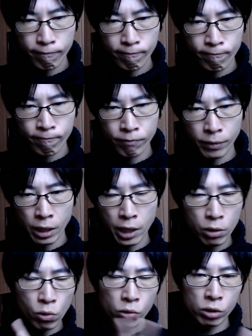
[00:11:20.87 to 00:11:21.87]
うん、
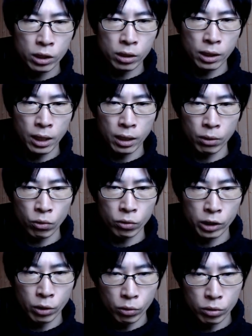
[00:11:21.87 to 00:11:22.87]
外国人がこ
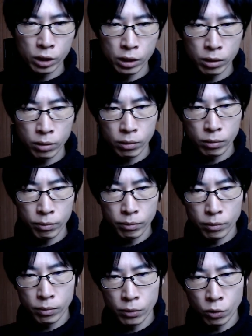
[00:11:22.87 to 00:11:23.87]
う日本人
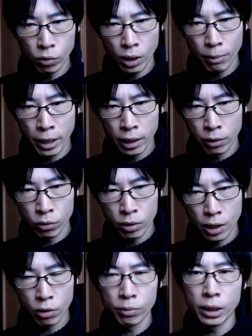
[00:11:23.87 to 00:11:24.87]
の名前を
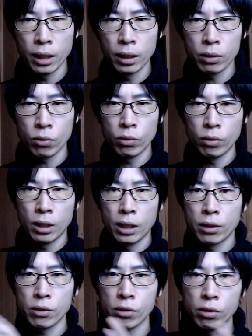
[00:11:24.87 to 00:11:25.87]
付けるみたいな、その
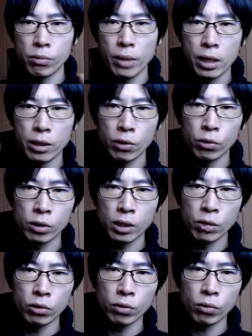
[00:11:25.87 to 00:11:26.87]
通名利用し
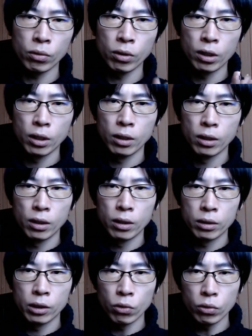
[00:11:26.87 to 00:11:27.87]
てる人
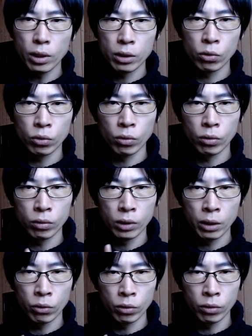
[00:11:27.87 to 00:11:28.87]
にとってはちょっと、
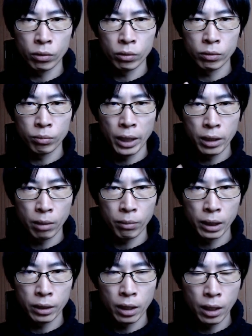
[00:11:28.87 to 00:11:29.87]
あの、
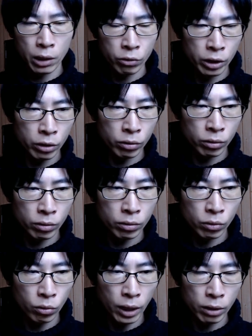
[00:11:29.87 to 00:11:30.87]
マイナンバー嫌がる理由
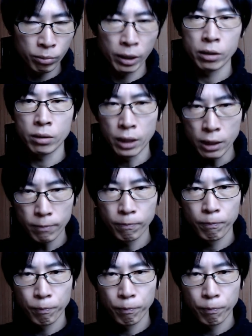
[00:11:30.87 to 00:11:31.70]
となりますね。